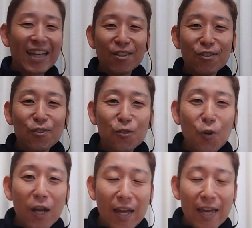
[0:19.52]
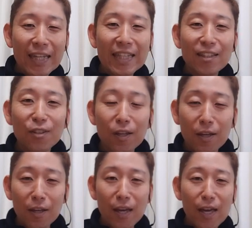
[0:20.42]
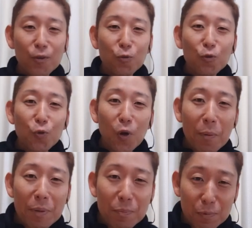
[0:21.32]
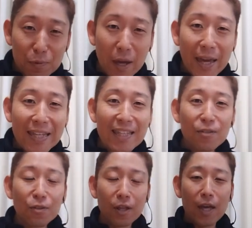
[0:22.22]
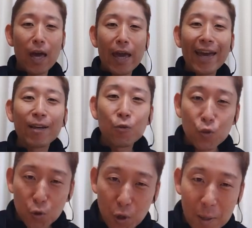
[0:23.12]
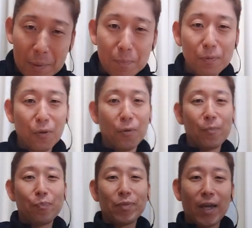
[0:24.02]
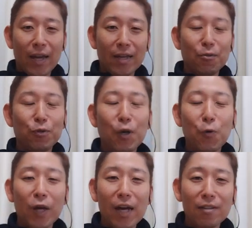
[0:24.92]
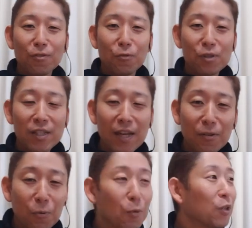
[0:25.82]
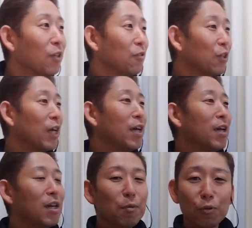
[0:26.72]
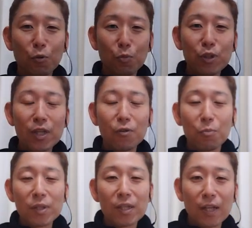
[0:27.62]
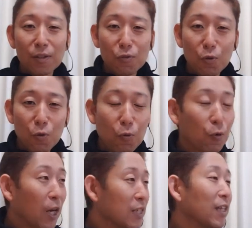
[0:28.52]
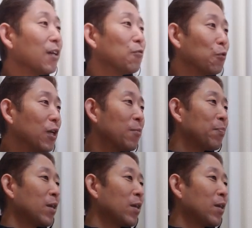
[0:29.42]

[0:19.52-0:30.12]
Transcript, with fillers: エクストラ、エキ、エクストラビップエキ、エクストラビップのはい、歌声解説をしたいと思ってですね、今その VTR を見てたんですよ、録画したやつをね。